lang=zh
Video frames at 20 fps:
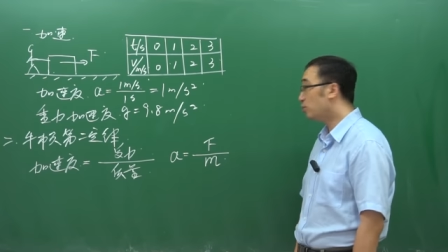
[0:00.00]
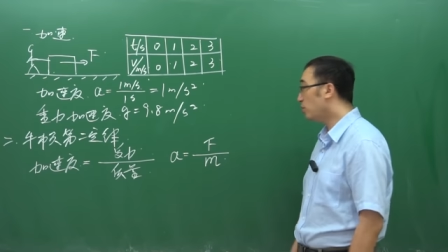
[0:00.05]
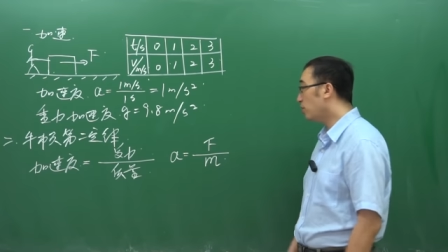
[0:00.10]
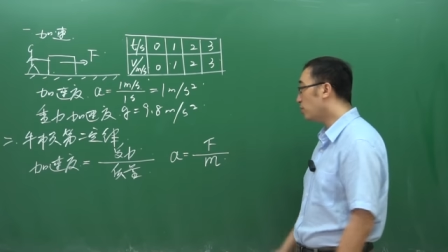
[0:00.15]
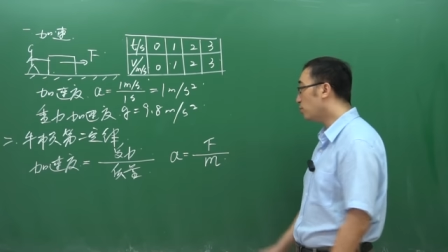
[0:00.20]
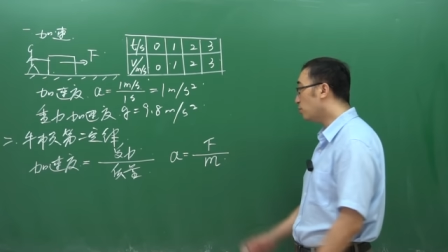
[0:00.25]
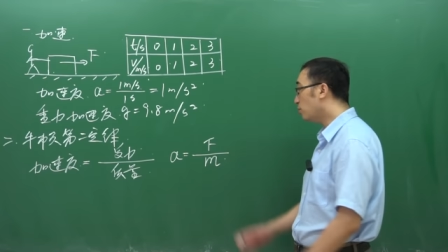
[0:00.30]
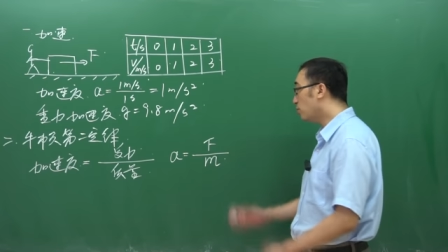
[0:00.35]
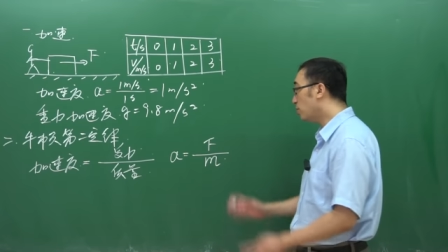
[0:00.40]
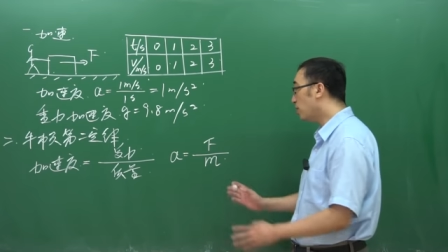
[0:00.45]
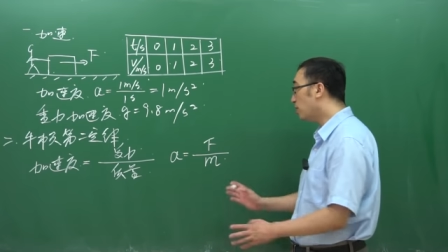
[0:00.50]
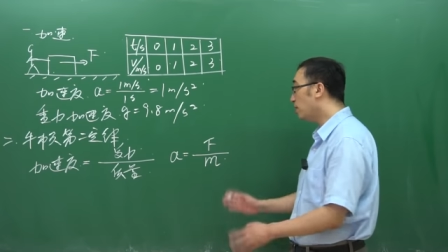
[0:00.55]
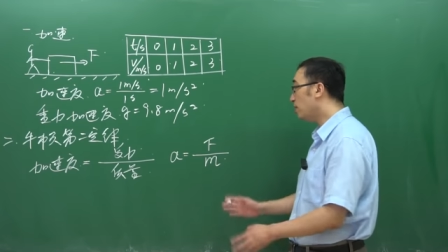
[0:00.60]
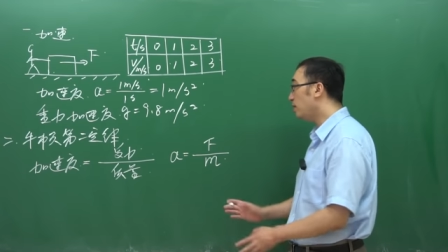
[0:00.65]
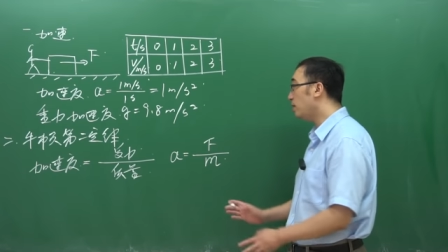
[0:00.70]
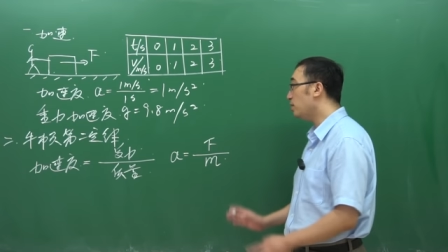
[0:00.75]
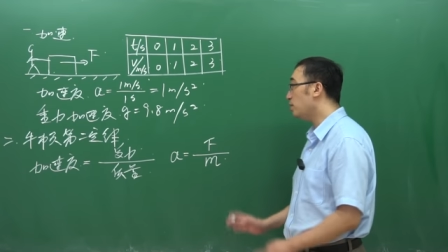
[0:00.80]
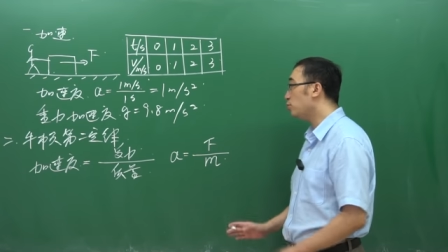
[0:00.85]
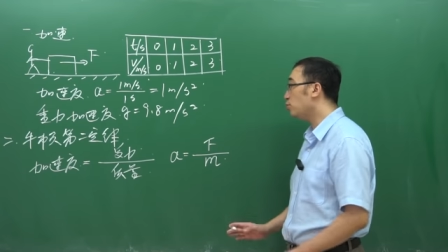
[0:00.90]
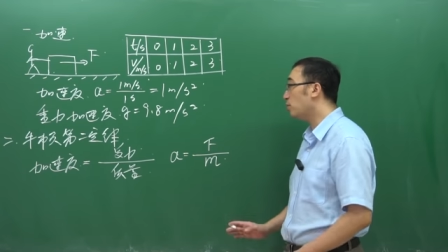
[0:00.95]
所以同一个
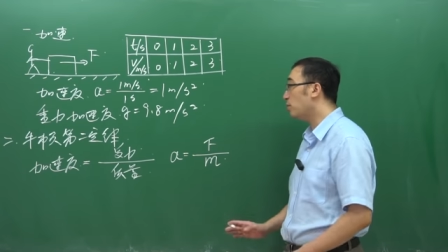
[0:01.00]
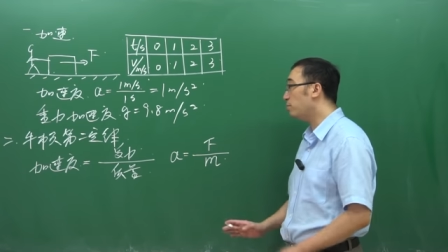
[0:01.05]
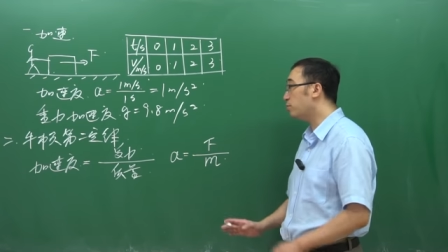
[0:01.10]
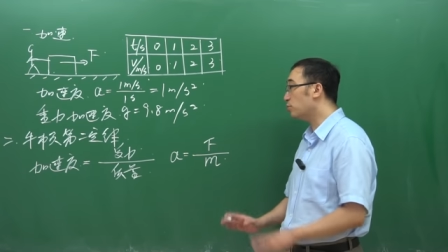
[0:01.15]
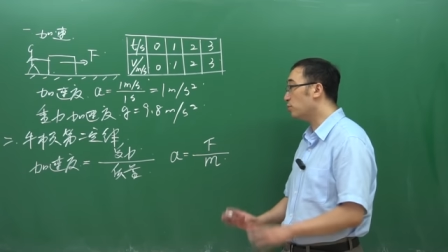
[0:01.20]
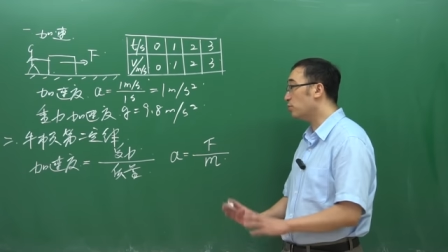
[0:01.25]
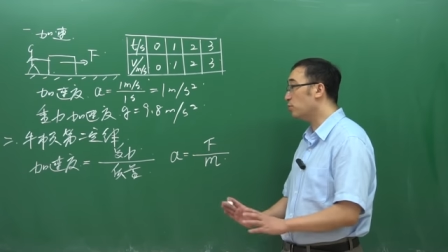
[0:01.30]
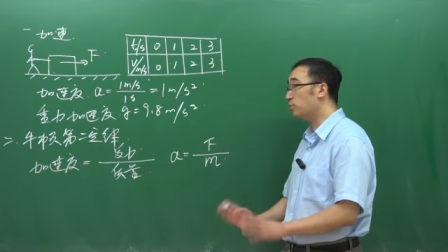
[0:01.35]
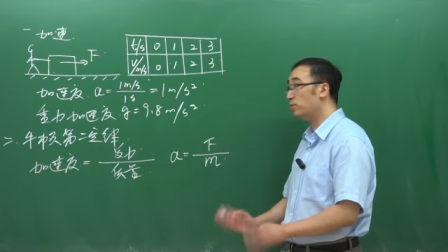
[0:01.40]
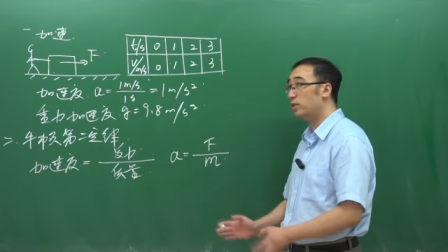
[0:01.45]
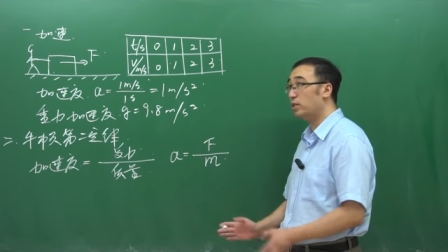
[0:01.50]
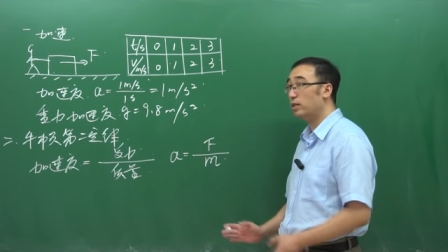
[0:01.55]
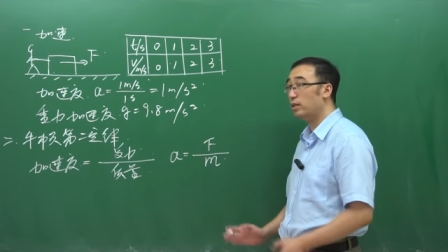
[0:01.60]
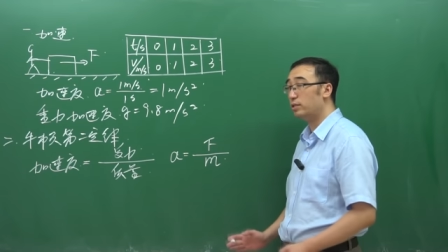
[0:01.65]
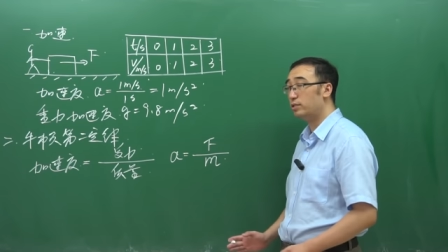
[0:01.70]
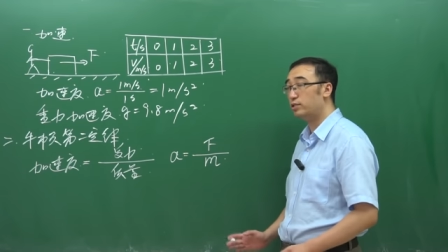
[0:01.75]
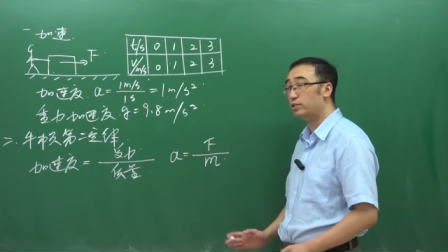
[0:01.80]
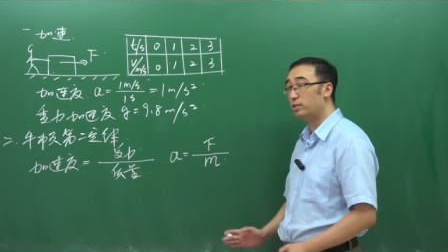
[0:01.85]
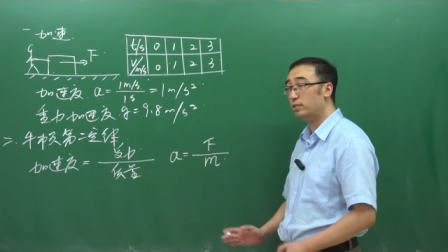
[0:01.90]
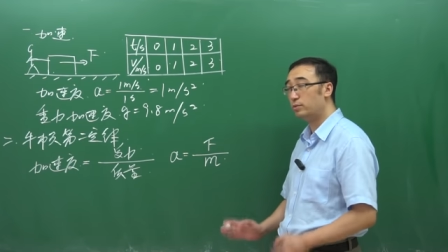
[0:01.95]
力，你推不同物体
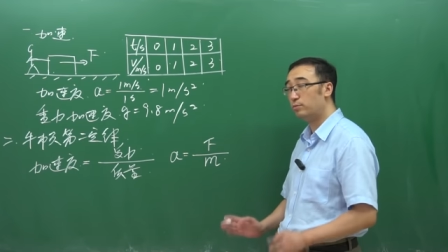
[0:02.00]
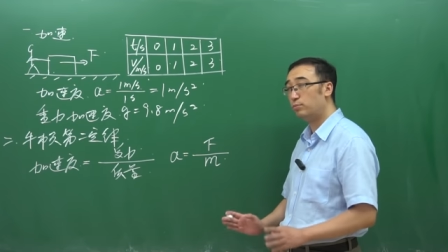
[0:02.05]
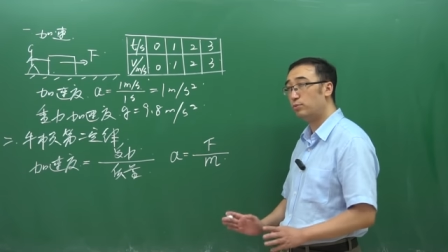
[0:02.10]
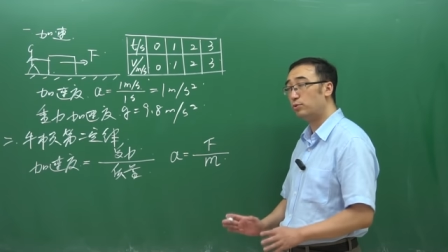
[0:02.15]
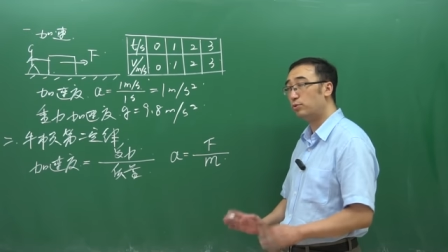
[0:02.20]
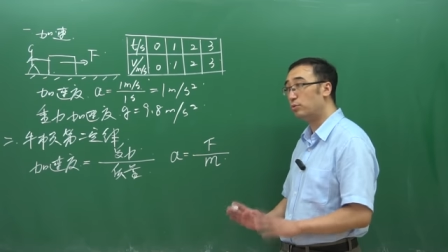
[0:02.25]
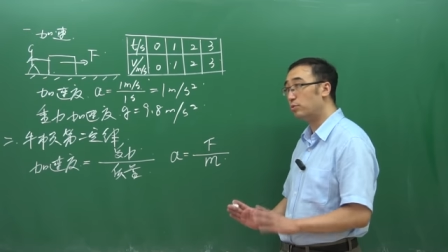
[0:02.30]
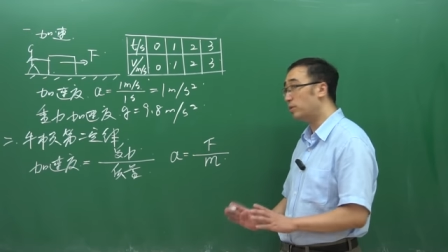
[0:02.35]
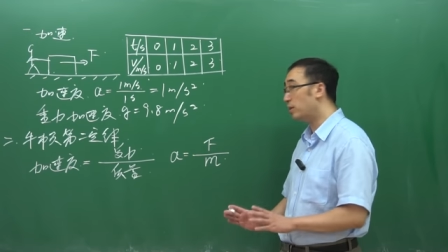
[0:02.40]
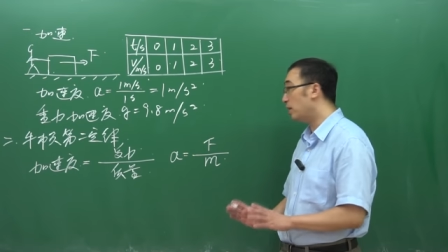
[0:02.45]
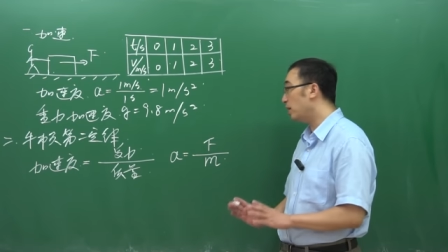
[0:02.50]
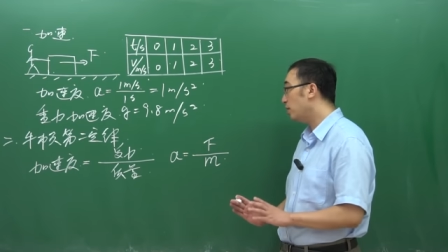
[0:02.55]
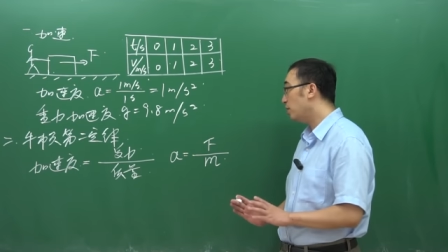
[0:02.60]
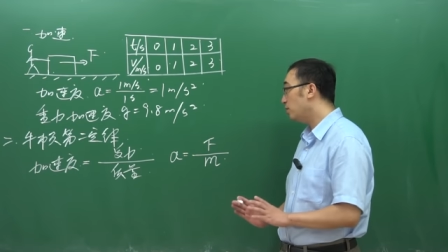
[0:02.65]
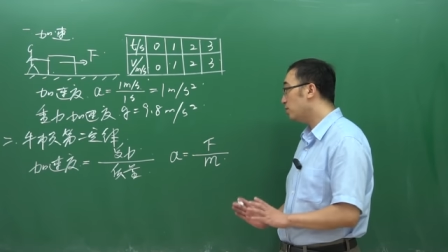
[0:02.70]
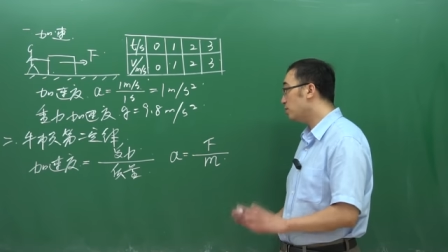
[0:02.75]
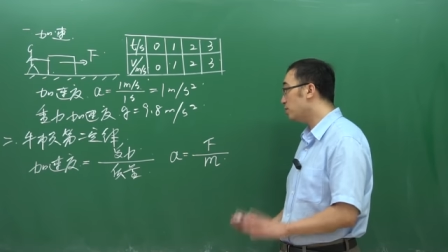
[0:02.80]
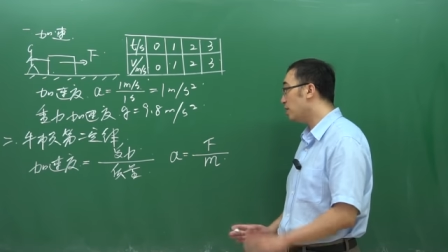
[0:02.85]
的质不同的